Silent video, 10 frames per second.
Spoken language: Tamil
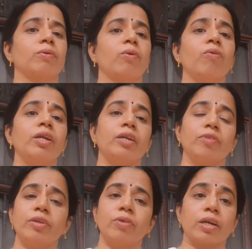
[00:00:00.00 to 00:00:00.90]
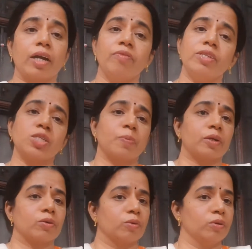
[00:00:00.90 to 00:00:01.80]
கோவலனை வந்து அவங்க கன்வின்ஸ்
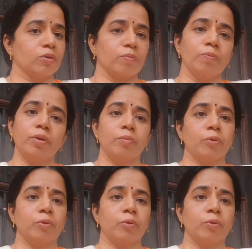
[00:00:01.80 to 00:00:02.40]
பண்ணணும்னு ரொம்ப